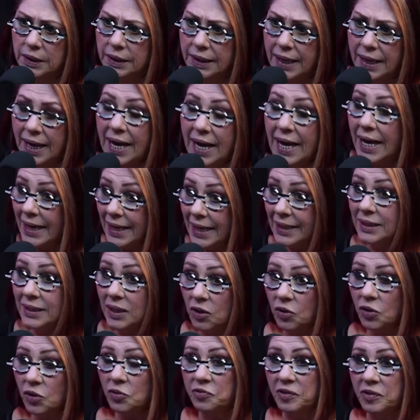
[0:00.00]
Né?
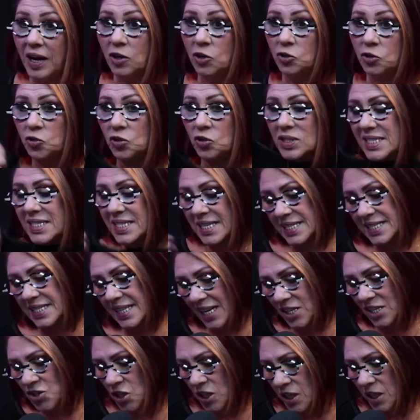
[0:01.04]
Então eu falo, eu estou
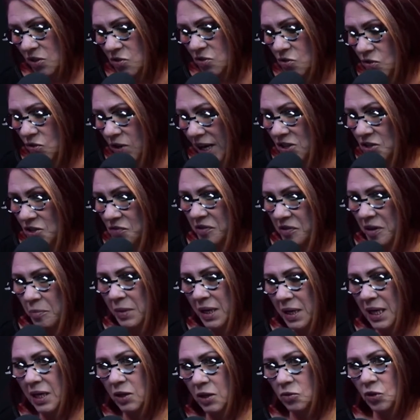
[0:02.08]
17 anos no caso de
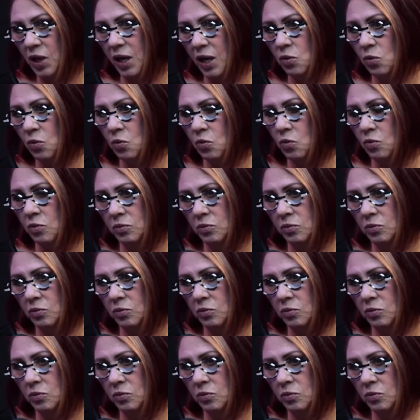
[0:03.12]
família, eu tenho